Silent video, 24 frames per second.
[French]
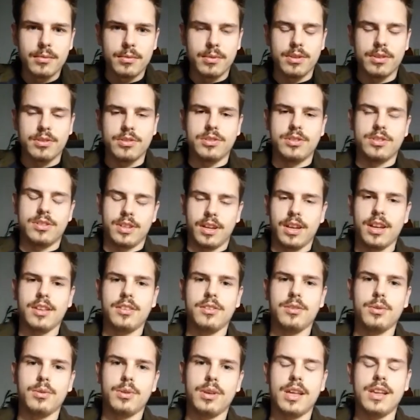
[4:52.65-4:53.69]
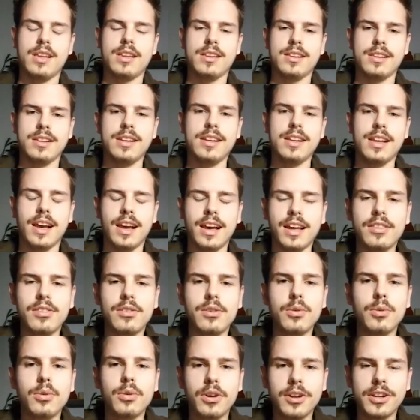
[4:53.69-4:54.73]
là, je dis Radio Galilée, la
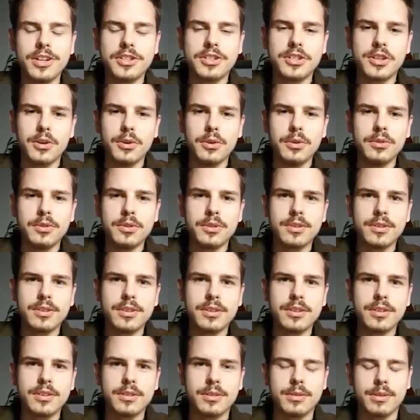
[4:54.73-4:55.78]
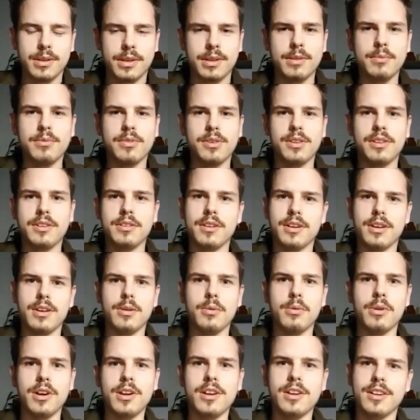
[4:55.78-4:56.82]
radio religieuse. Ben, il me dit euh,
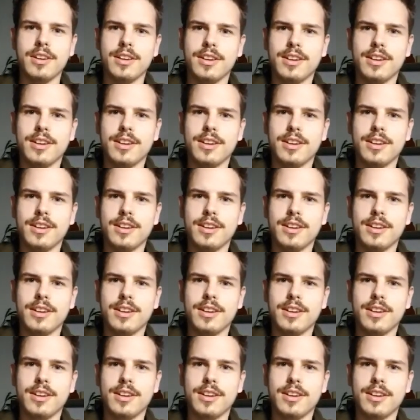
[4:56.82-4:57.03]
Ouais.